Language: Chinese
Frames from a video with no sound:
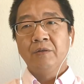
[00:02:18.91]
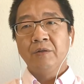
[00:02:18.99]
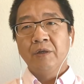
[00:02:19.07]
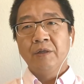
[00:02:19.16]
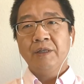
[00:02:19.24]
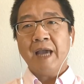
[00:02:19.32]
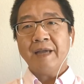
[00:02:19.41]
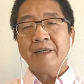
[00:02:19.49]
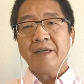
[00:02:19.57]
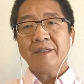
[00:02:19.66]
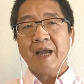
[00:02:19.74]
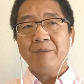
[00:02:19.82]
燕
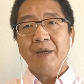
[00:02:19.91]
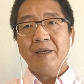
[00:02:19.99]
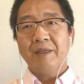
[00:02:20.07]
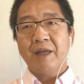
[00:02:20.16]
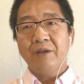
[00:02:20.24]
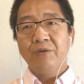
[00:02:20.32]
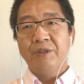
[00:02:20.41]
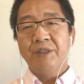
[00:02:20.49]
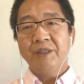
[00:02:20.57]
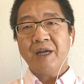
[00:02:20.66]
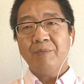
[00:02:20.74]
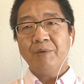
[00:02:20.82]
山山脉一带又
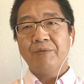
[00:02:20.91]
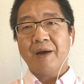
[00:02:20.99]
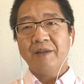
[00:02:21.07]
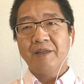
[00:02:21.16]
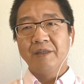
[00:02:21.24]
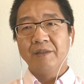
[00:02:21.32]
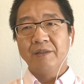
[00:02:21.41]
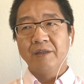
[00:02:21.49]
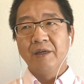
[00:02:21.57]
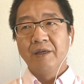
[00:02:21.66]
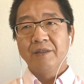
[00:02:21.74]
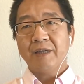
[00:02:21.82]
经常被划成是
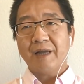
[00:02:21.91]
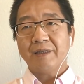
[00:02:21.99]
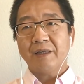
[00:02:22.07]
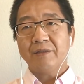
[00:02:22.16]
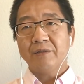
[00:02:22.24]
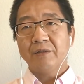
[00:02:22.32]
夏家